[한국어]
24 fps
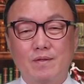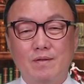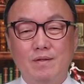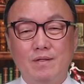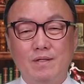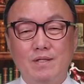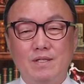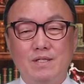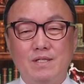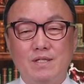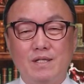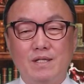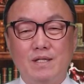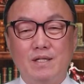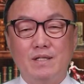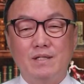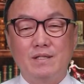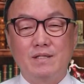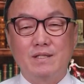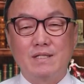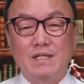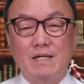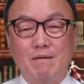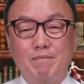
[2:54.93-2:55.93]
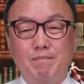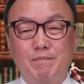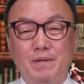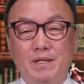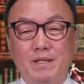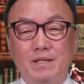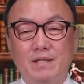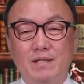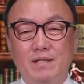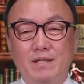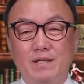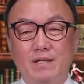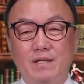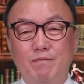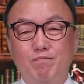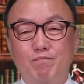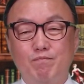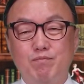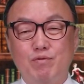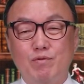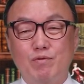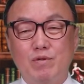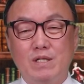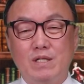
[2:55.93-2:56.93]
이 시간에는 좌파들의
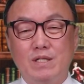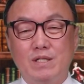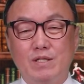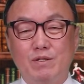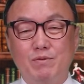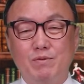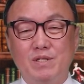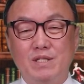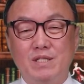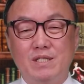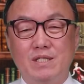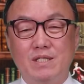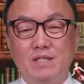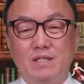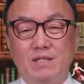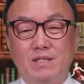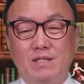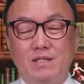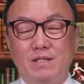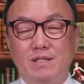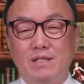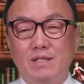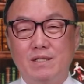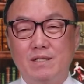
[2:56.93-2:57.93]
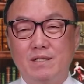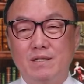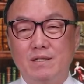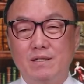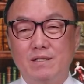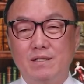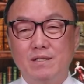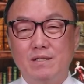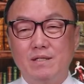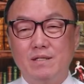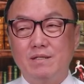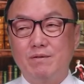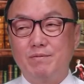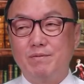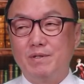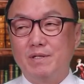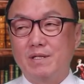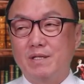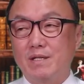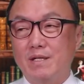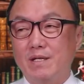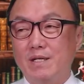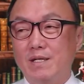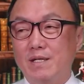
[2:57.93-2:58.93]
부끄러운 짓거리를
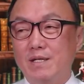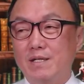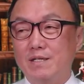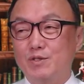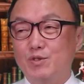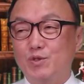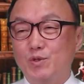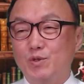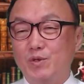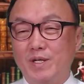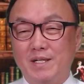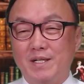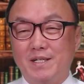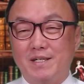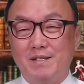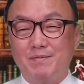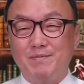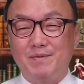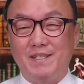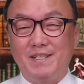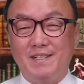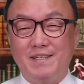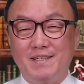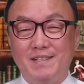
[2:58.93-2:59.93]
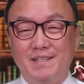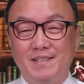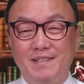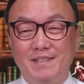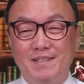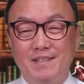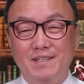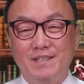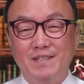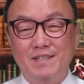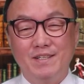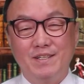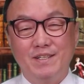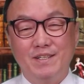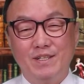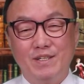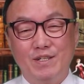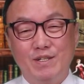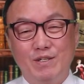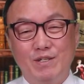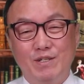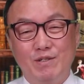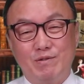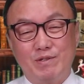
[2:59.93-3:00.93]
여러분들에게 하나 소개할 겁니다.
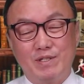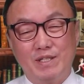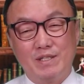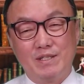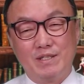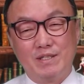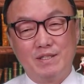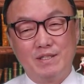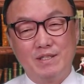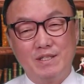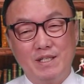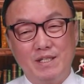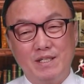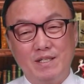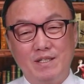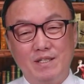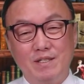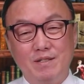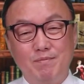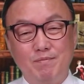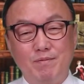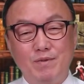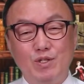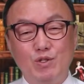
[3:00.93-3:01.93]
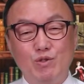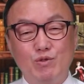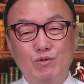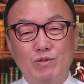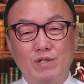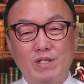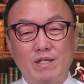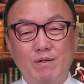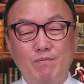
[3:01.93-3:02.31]
우리는 흔히 민주당에